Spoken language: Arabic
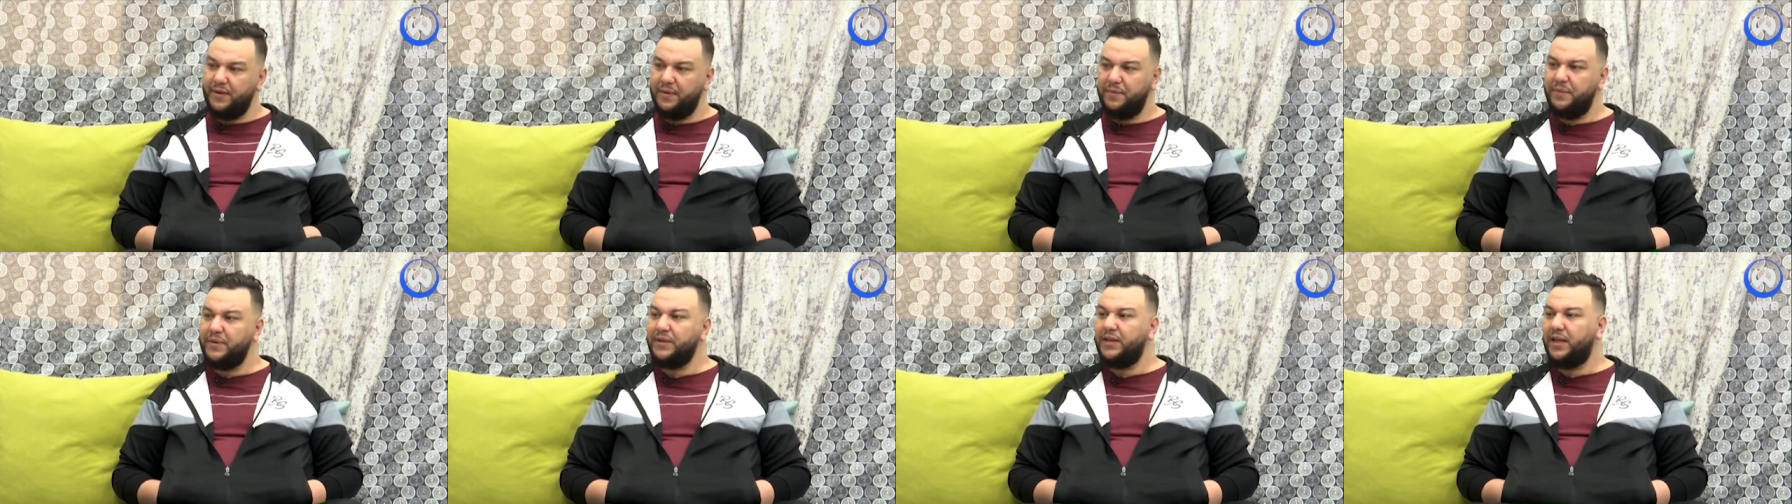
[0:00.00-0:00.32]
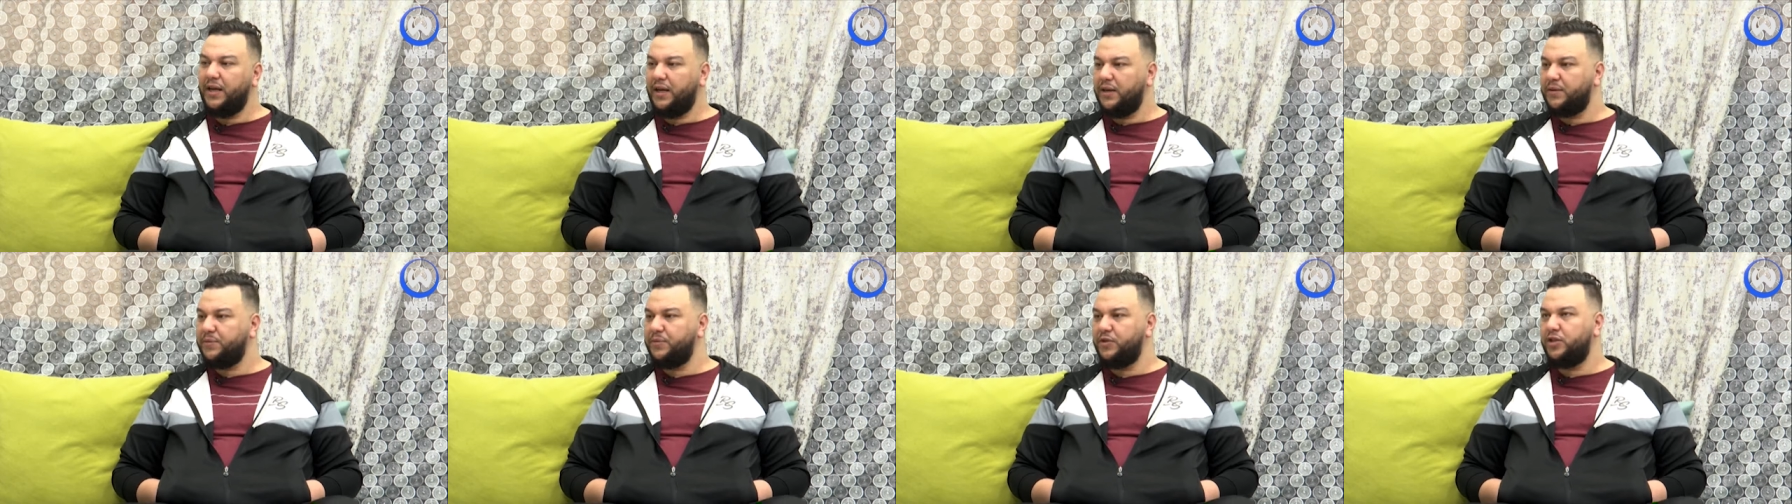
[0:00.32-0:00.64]

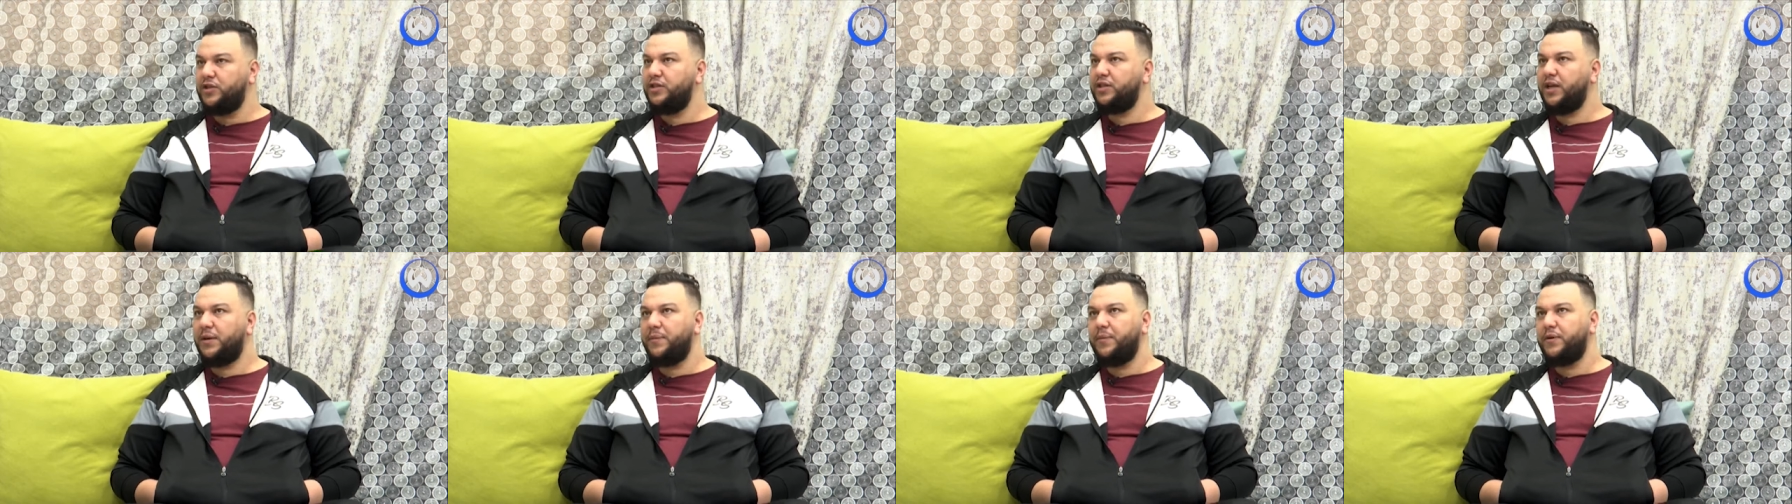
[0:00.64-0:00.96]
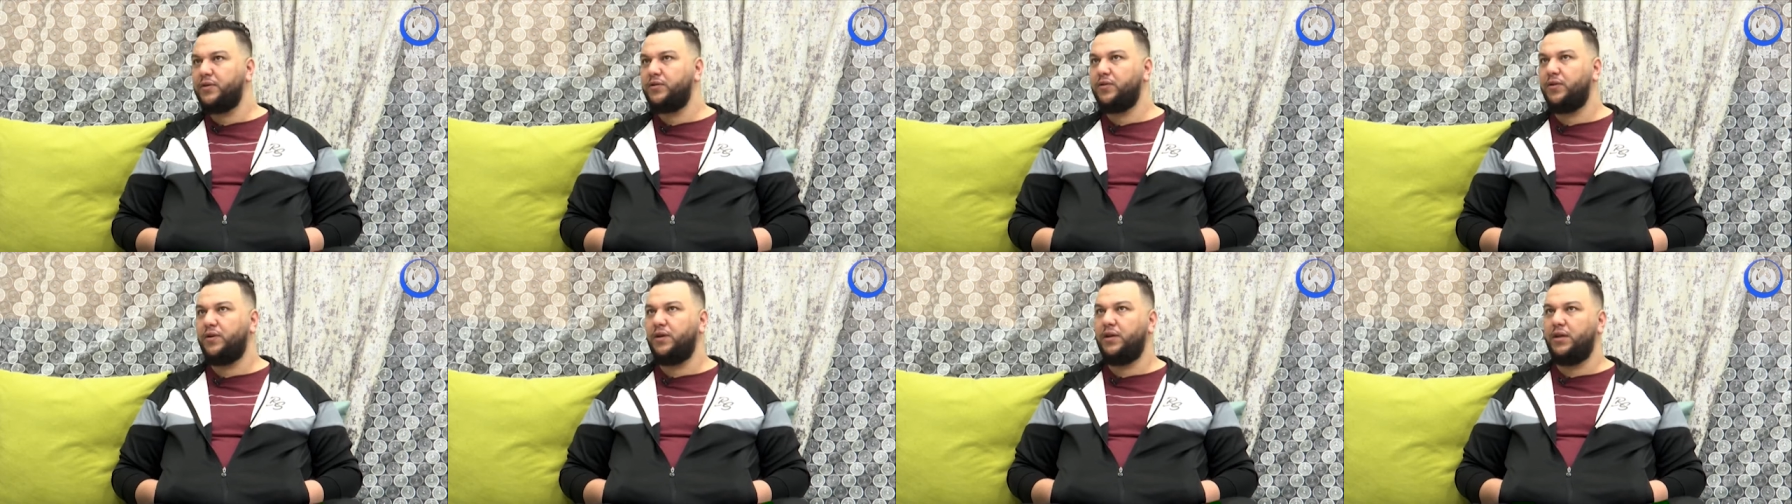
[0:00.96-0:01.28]
بالضحك ماشي زعما
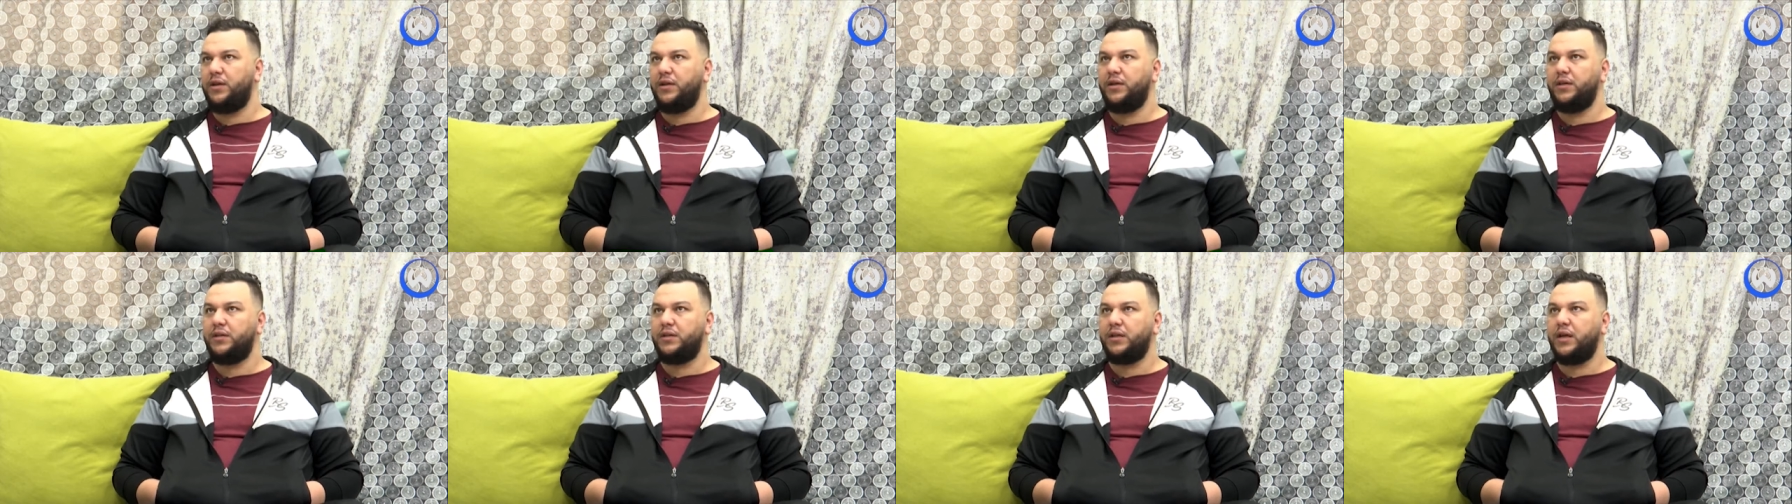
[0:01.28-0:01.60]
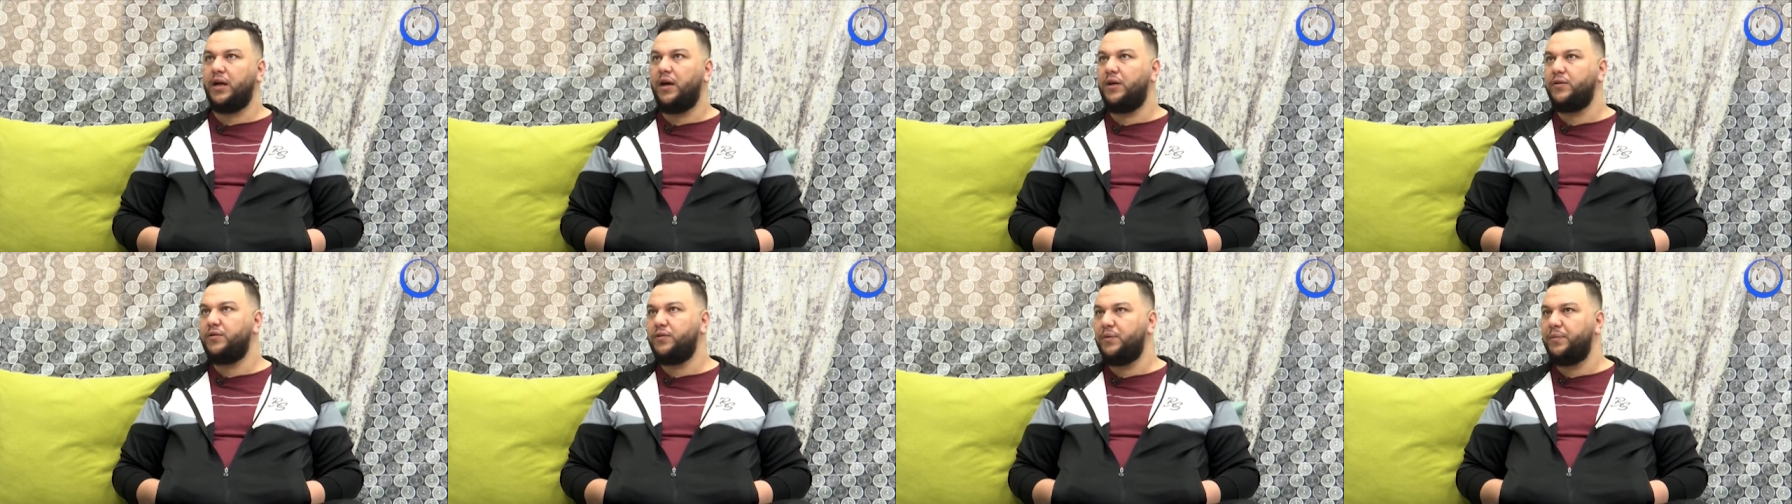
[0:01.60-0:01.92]
شغل
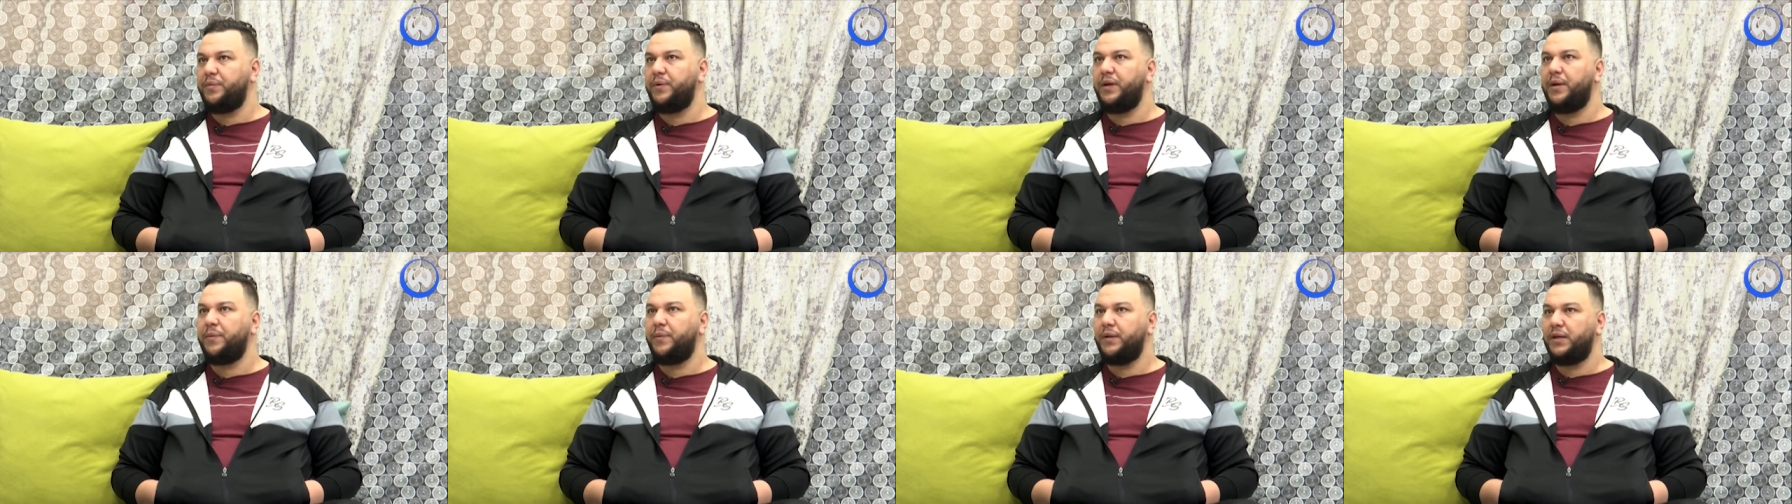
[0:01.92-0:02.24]
يتقعدوا بيا